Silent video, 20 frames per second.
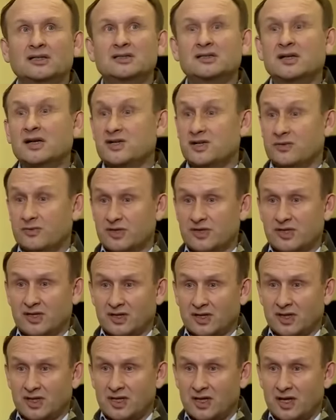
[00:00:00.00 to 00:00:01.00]
значимость
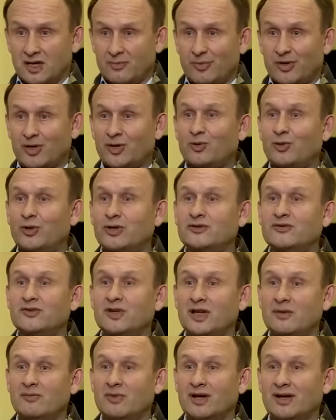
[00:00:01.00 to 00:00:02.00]
игрока, приходит
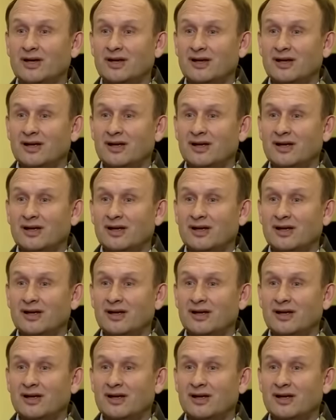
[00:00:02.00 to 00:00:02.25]
время,